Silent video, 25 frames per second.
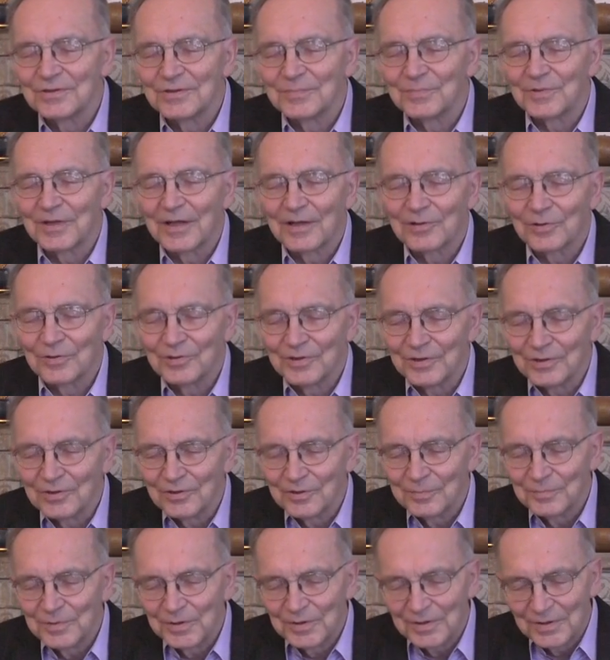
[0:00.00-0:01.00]
tym
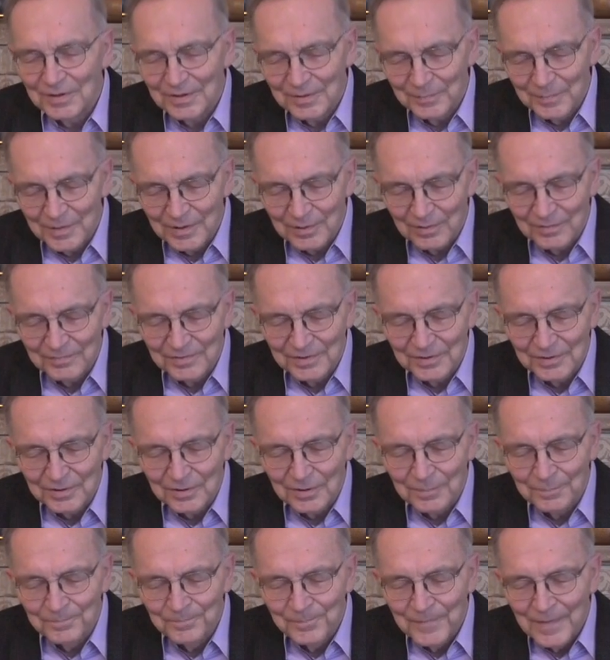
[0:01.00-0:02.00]
Karolingom i, i
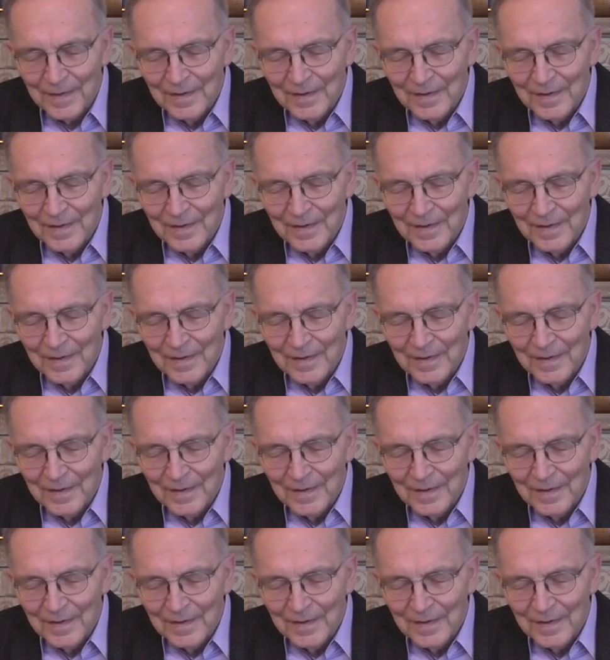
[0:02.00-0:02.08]
Merowingom.